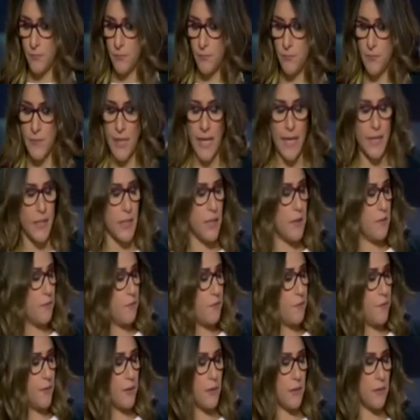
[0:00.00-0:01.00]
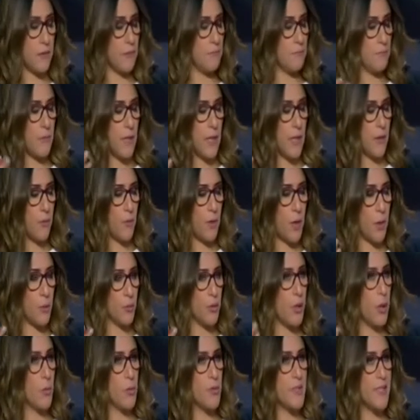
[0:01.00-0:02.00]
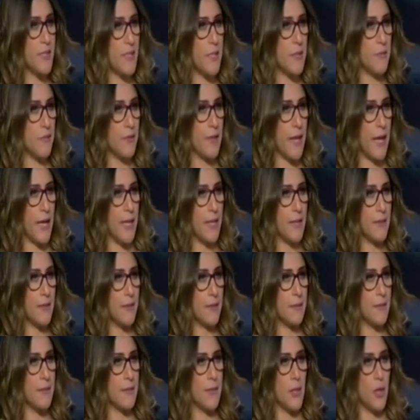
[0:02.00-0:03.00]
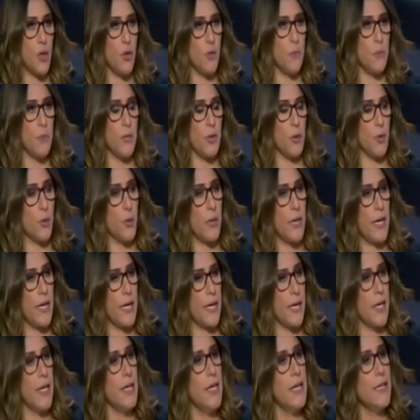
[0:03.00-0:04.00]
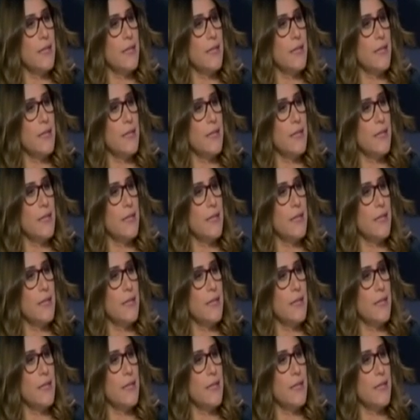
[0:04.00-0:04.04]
تعريف او او توصيف لحالات التضخم بان هناك